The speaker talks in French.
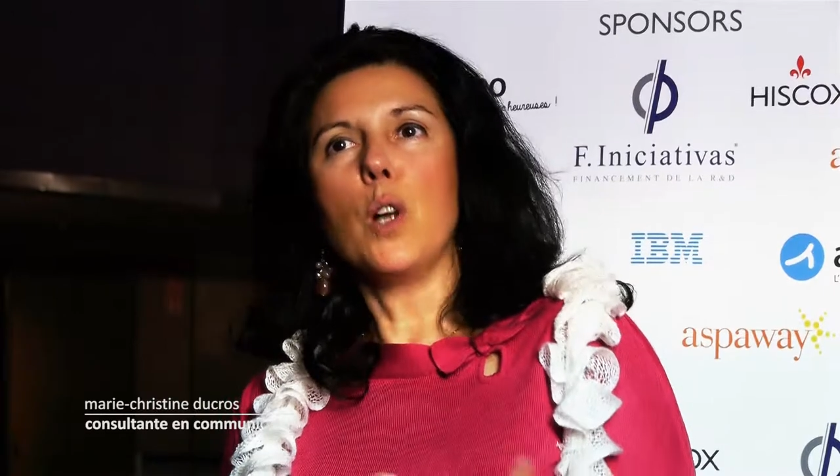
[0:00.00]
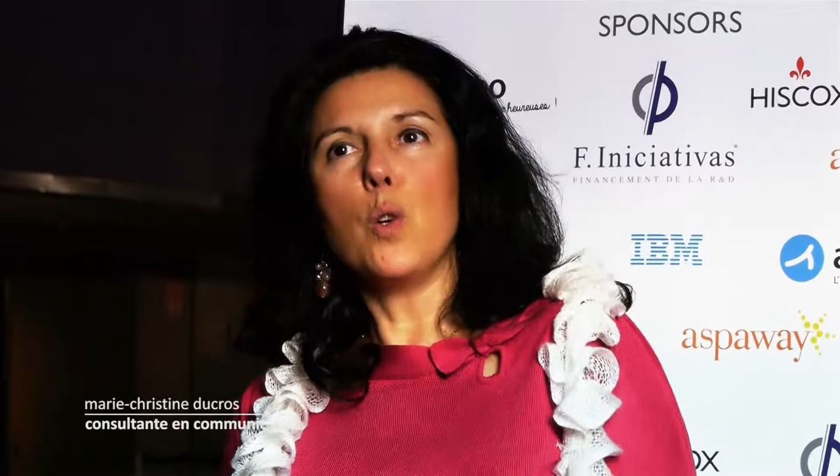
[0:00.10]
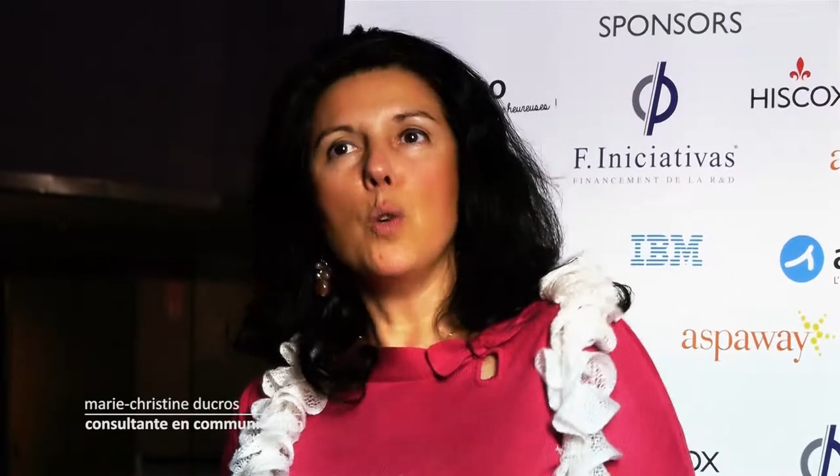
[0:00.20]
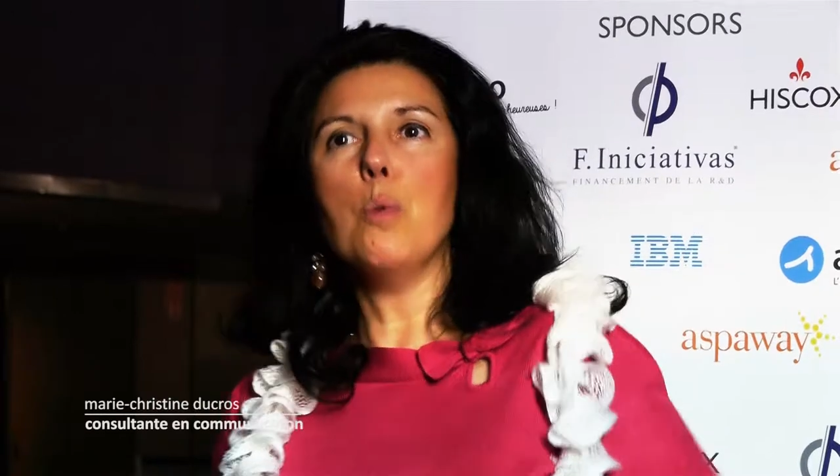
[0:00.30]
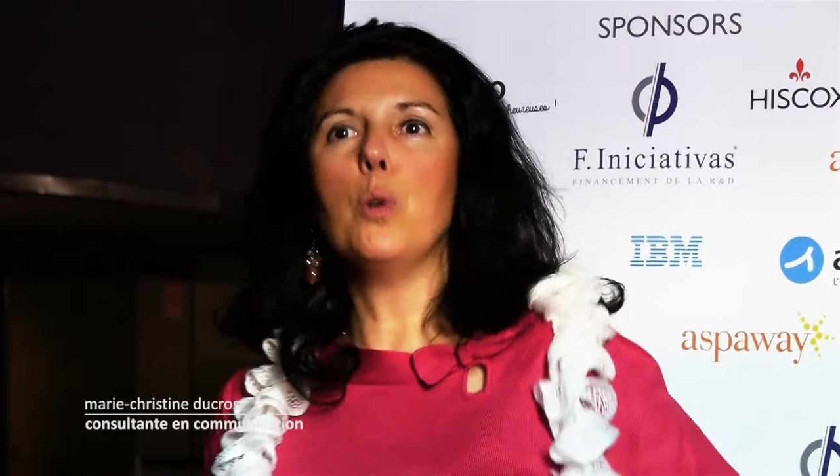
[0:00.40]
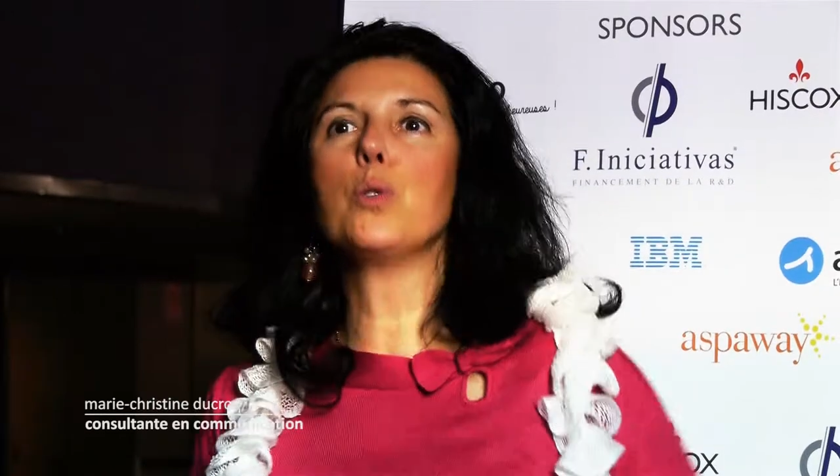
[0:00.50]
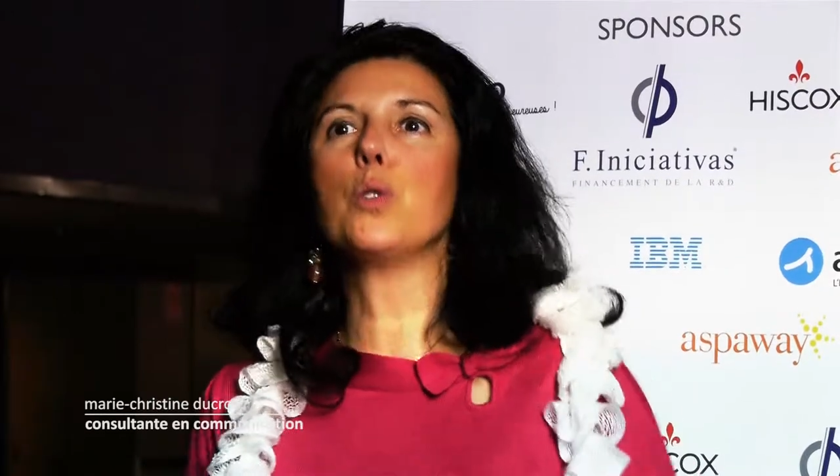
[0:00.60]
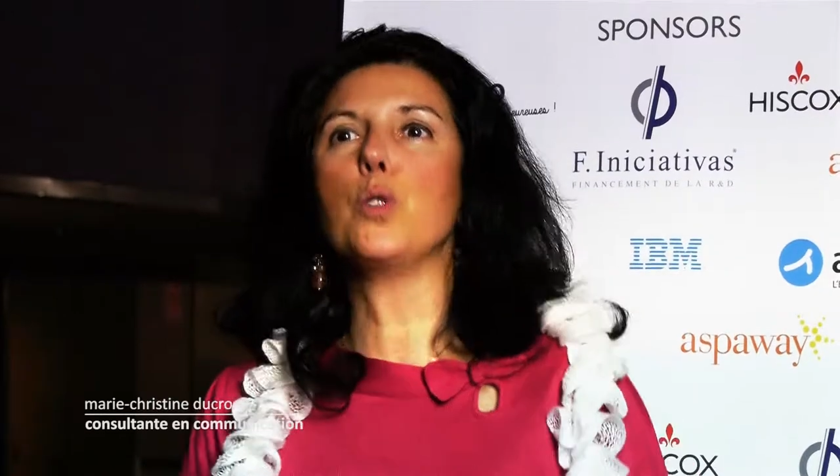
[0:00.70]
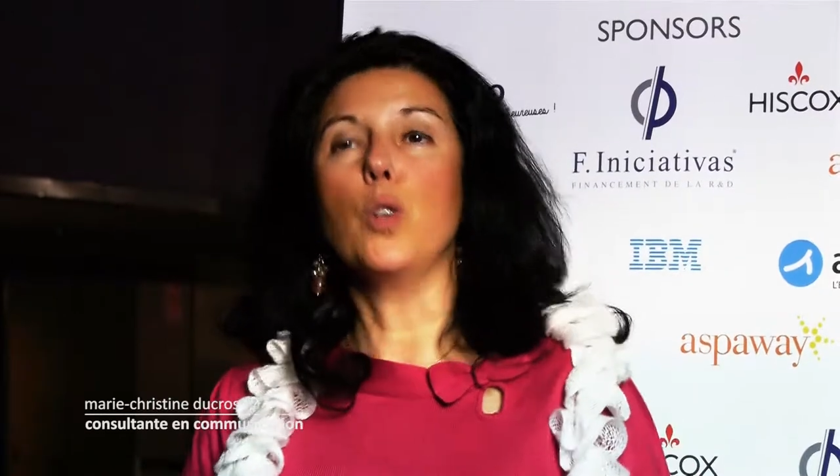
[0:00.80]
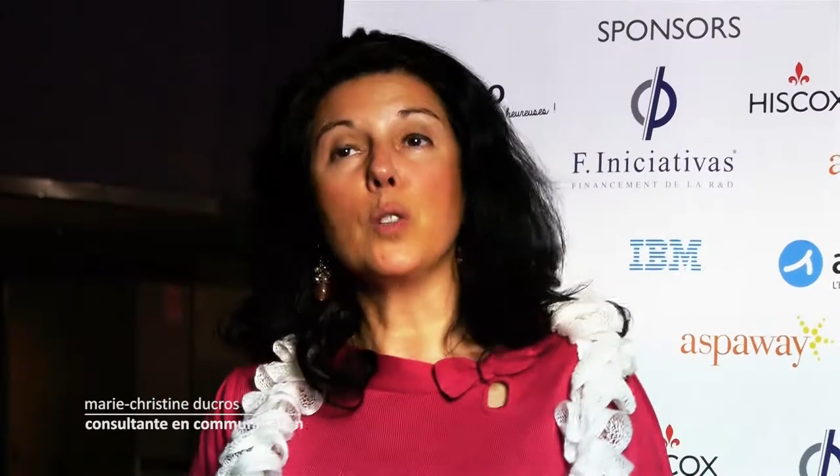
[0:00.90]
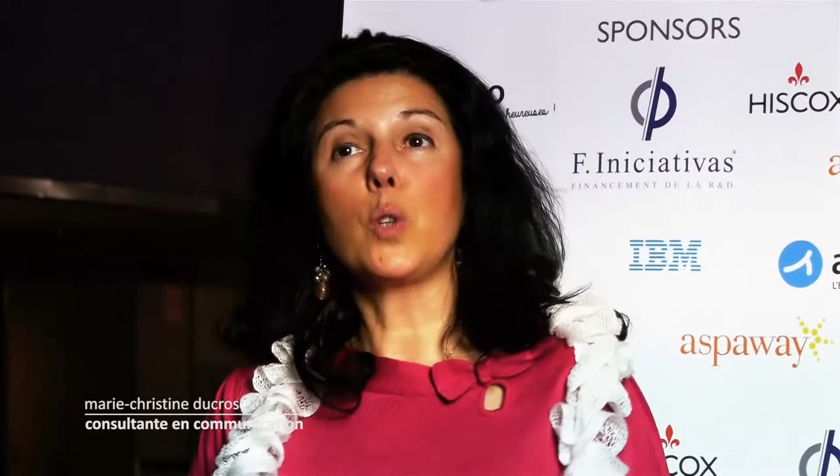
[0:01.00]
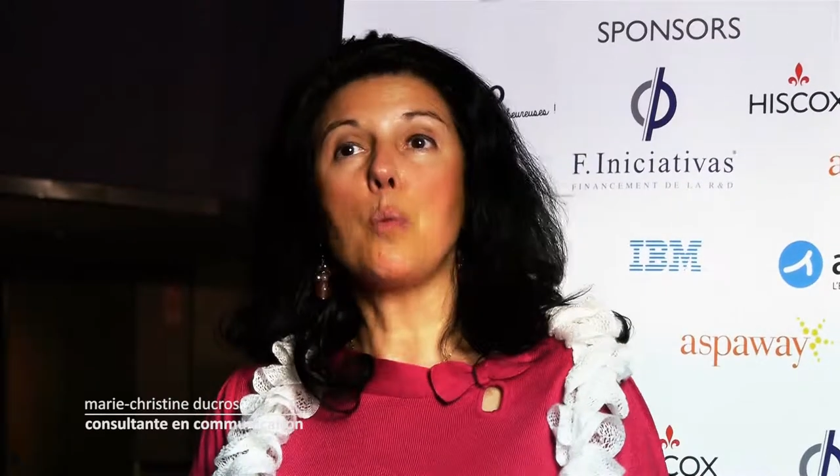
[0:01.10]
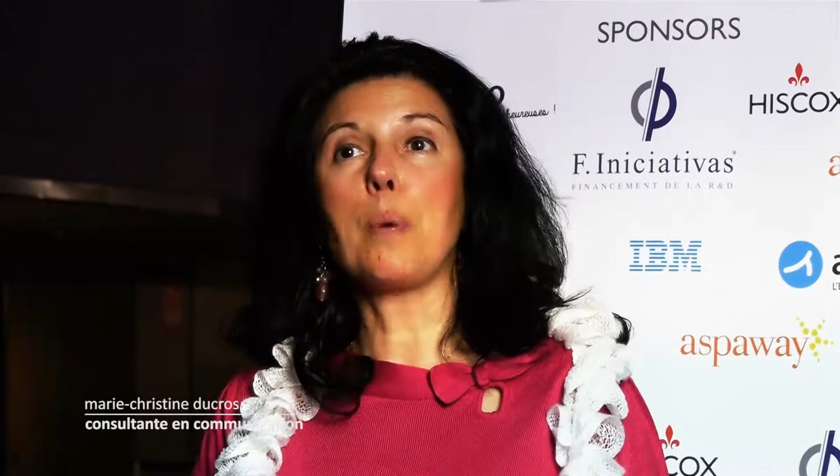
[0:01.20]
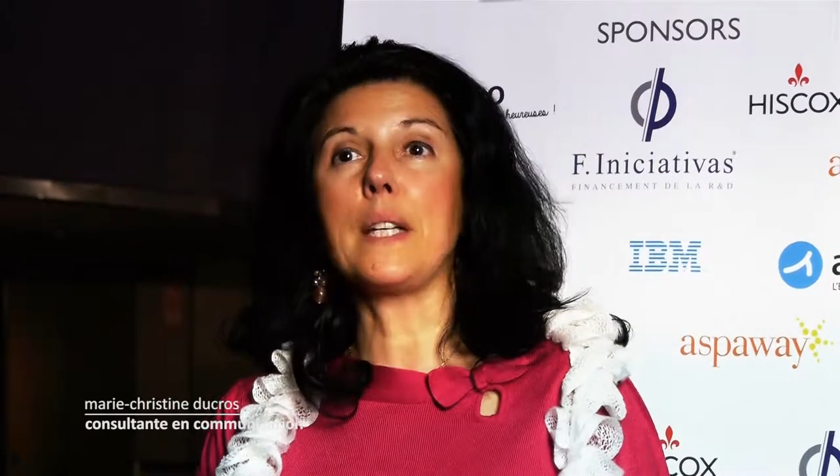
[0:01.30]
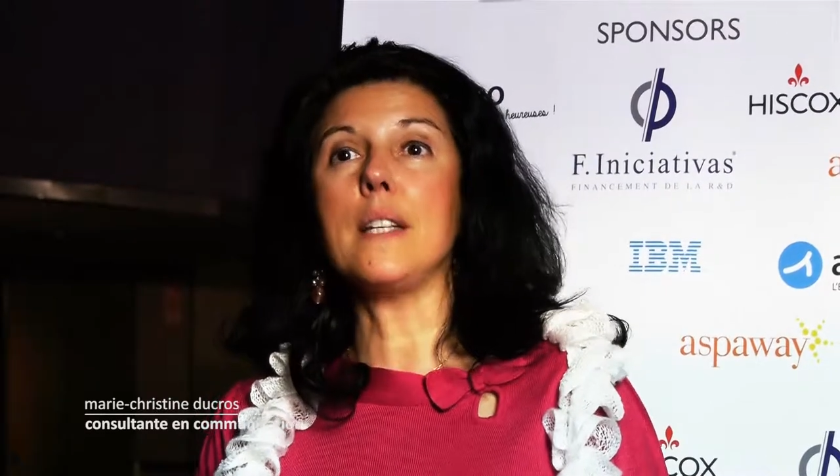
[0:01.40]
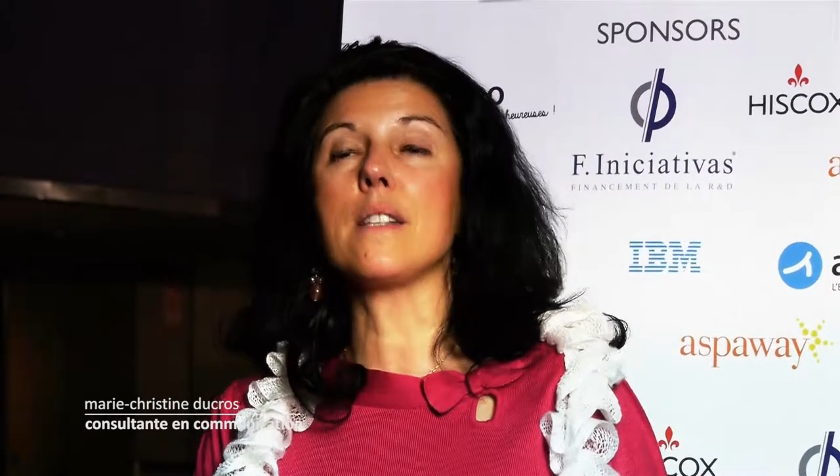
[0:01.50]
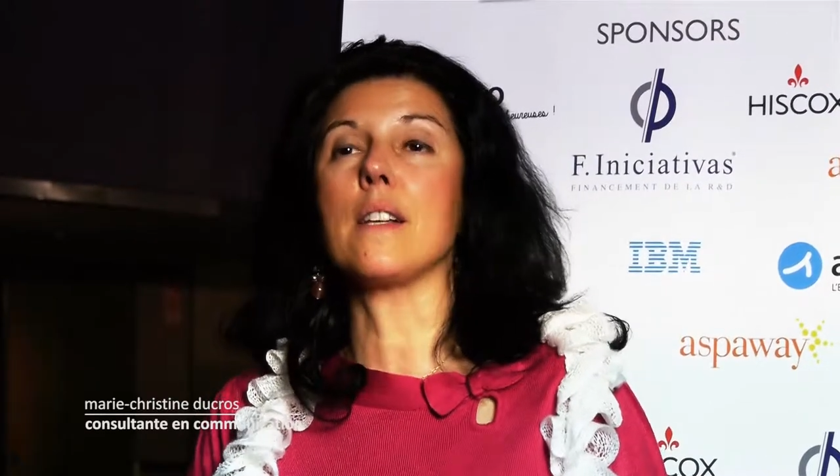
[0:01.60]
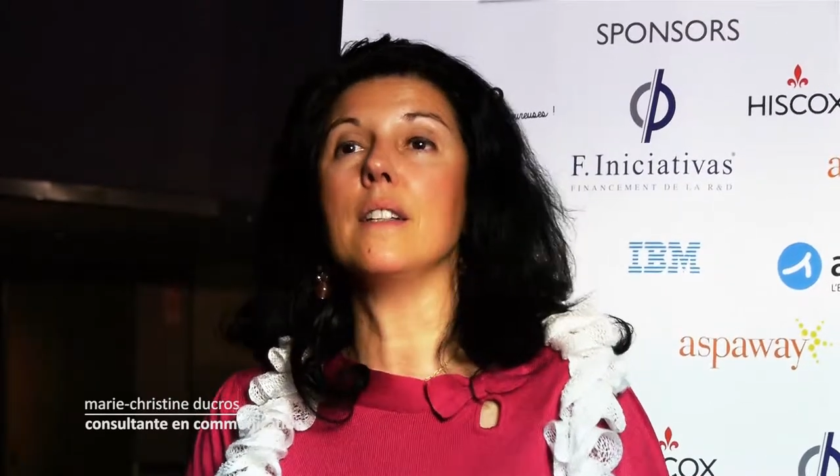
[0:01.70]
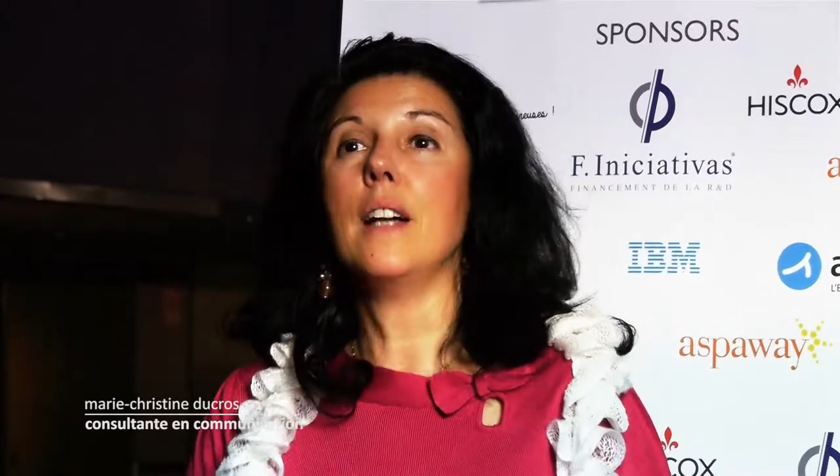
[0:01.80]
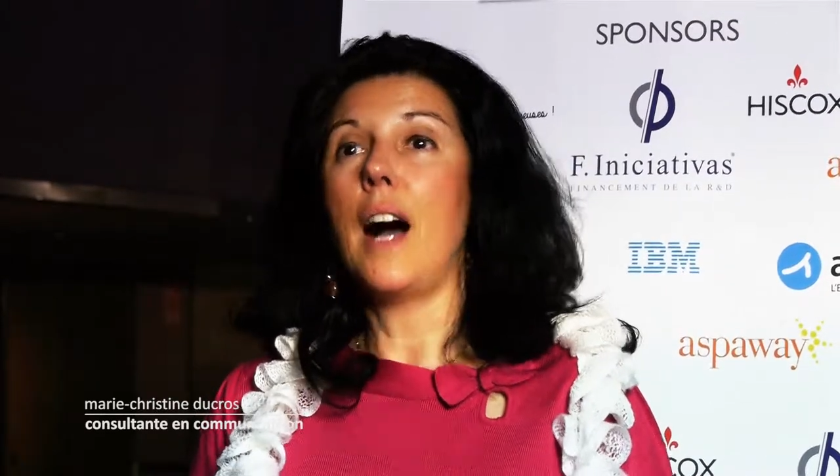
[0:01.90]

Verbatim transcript: dans le monde de l'entreprise